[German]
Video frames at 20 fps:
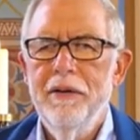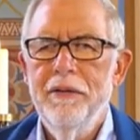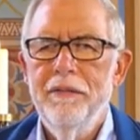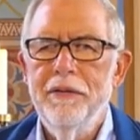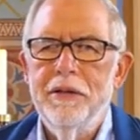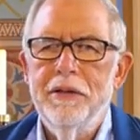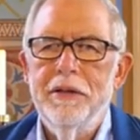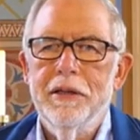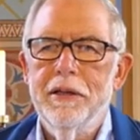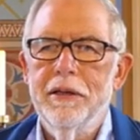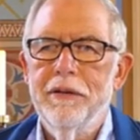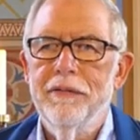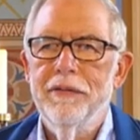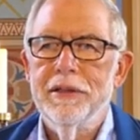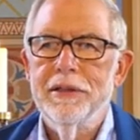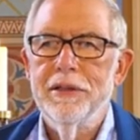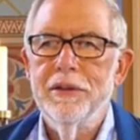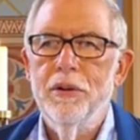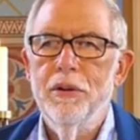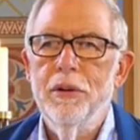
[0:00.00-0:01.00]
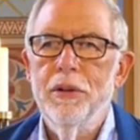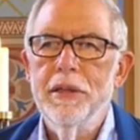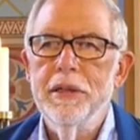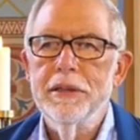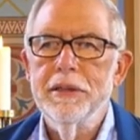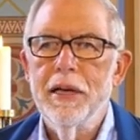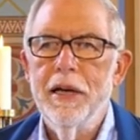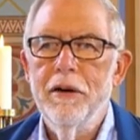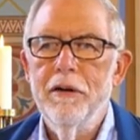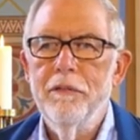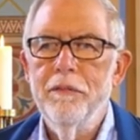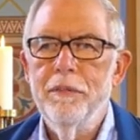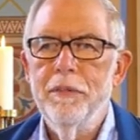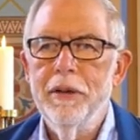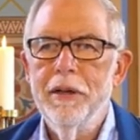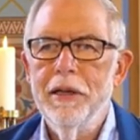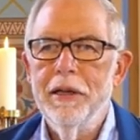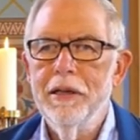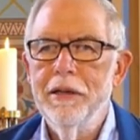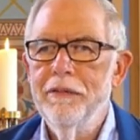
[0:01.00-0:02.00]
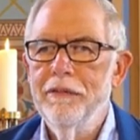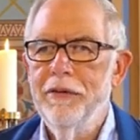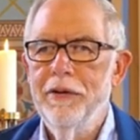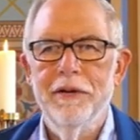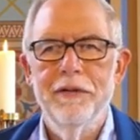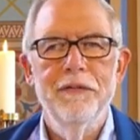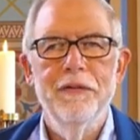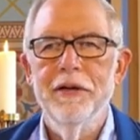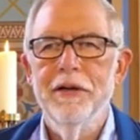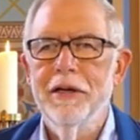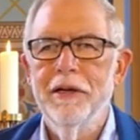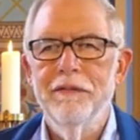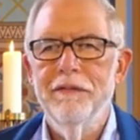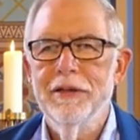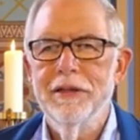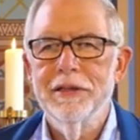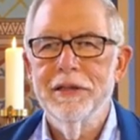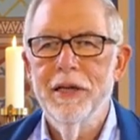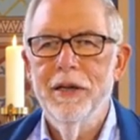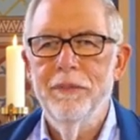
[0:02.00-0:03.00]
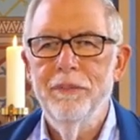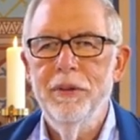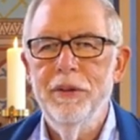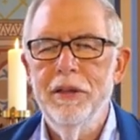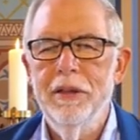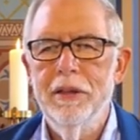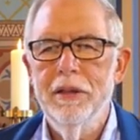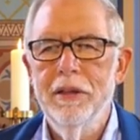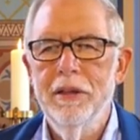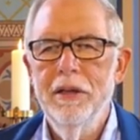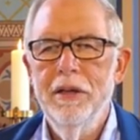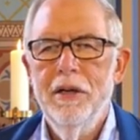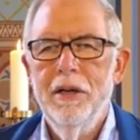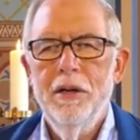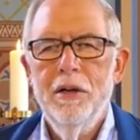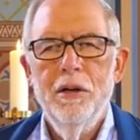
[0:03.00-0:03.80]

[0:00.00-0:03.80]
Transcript: Wird irgendwas Neues aufbrechen? Werden wir irgendwas kapieren?